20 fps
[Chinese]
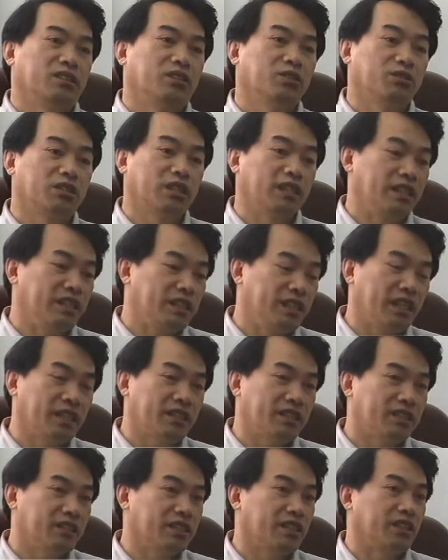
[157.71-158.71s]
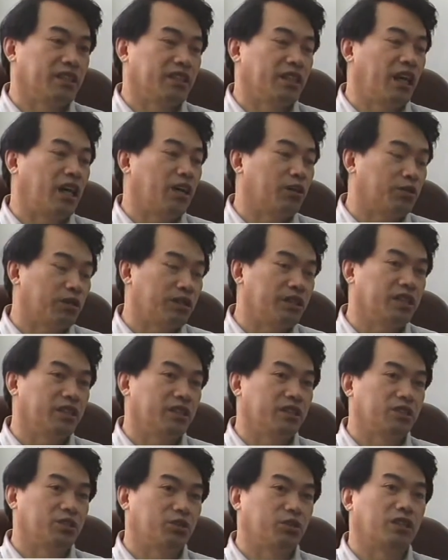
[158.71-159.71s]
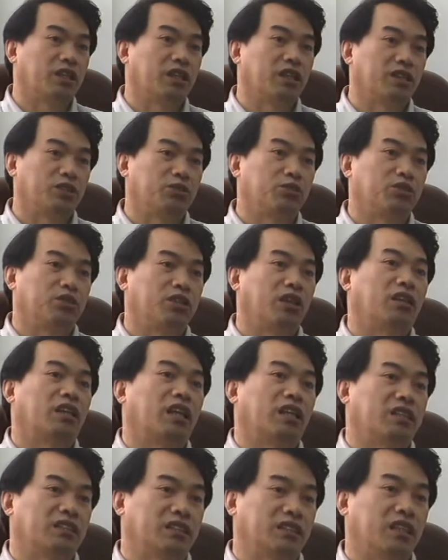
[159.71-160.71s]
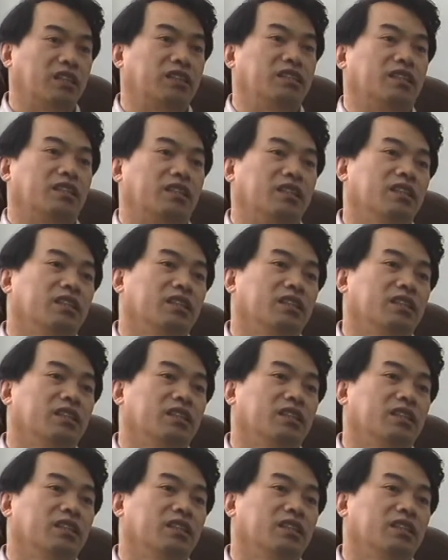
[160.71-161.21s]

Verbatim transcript: 就这一件事情，按规定就可以取消他的成绩。